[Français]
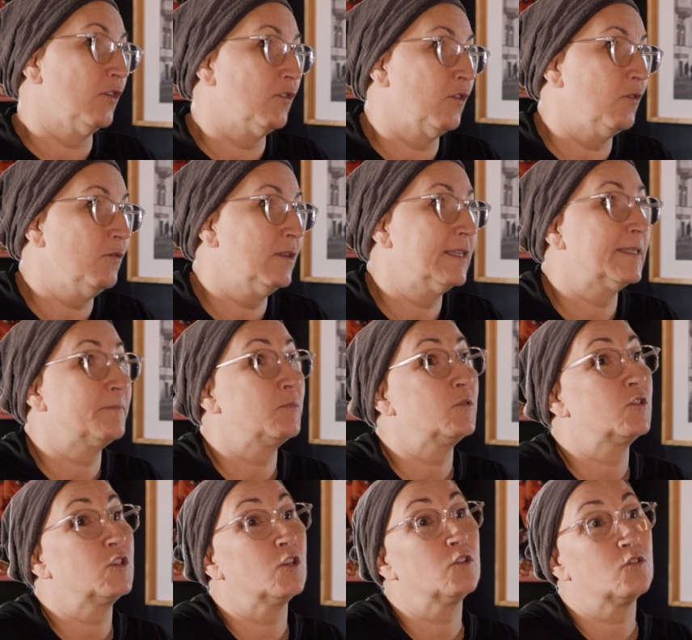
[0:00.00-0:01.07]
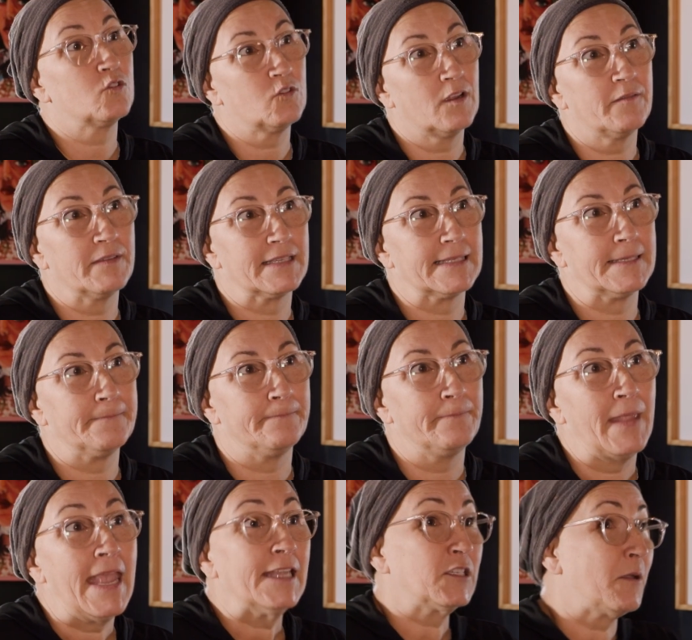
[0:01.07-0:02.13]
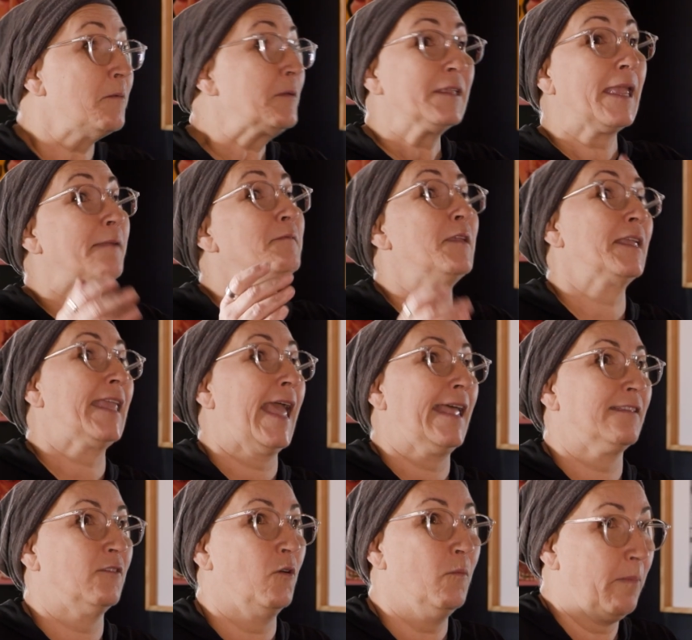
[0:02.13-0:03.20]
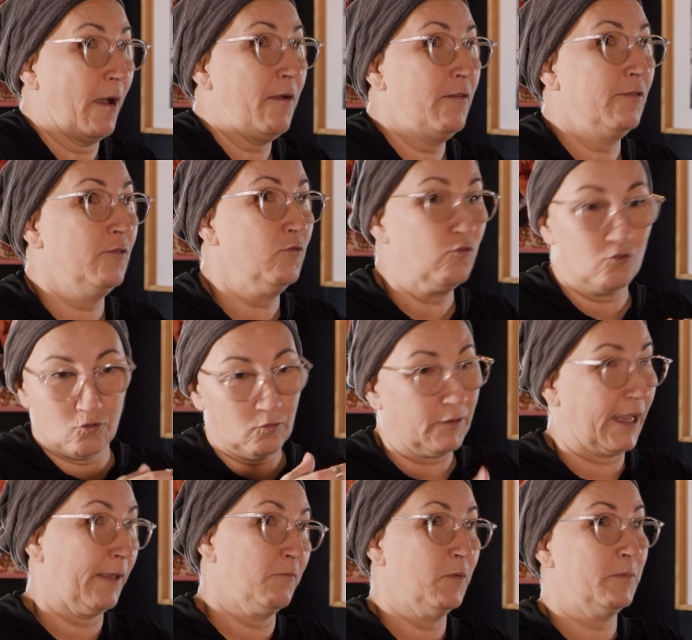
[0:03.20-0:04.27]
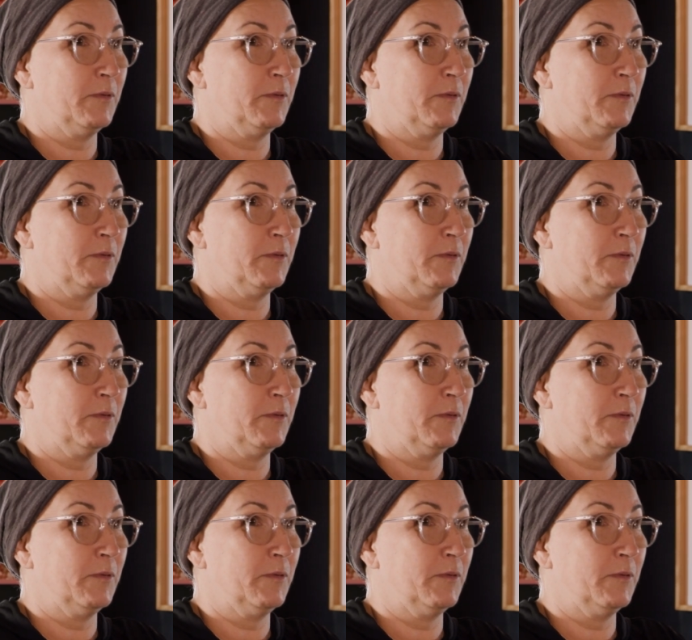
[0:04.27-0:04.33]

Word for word: quelqu'un qui se positionne toujours en victime. C'est comme une game de cartes. On part, on joue aux cartes,